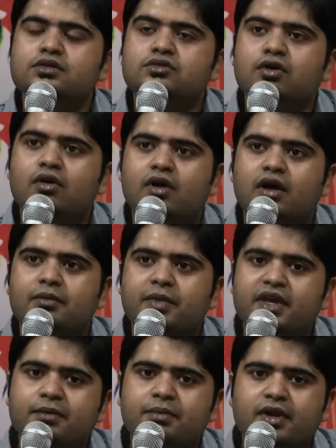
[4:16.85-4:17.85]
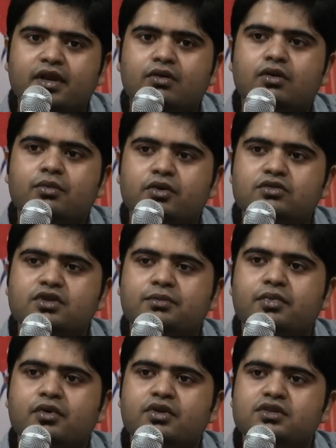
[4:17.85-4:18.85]
ஸோ அவர் மிகப்பெரிய ஒரு
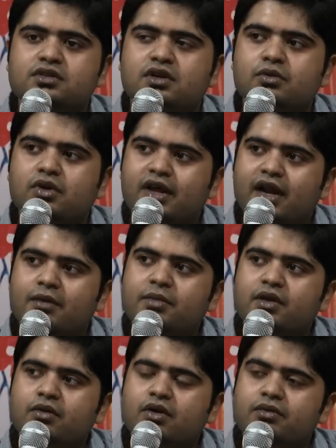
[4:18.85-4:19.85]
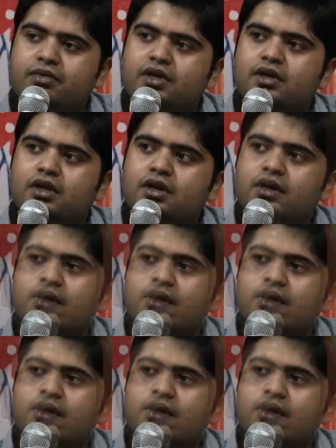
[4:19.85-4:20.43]
மியூசிக் ப்ரொடியூசர் ஒரு கிராமி அவார்டு வின்னர்